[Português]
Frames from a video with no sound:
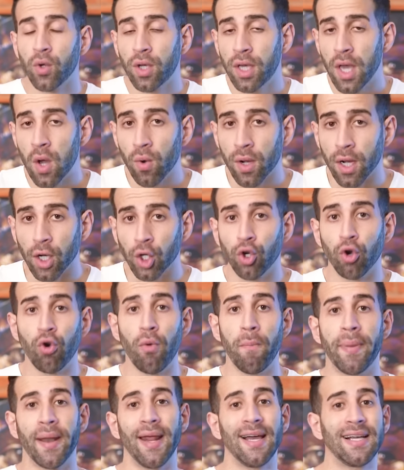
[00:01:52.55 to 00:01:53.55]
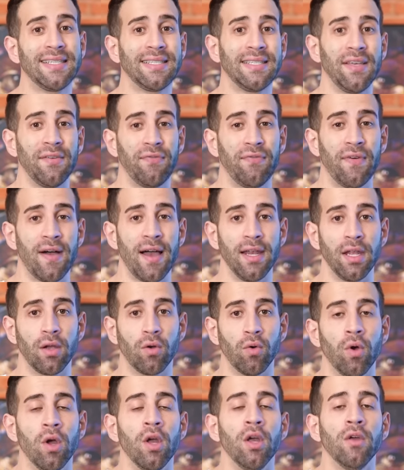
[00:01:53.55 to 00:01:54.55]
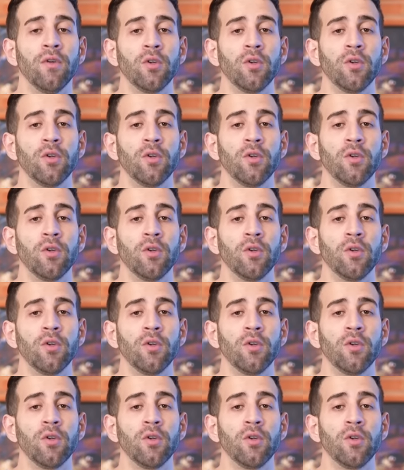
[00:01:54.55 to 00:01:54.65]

E o que é um cachorro braxefálico?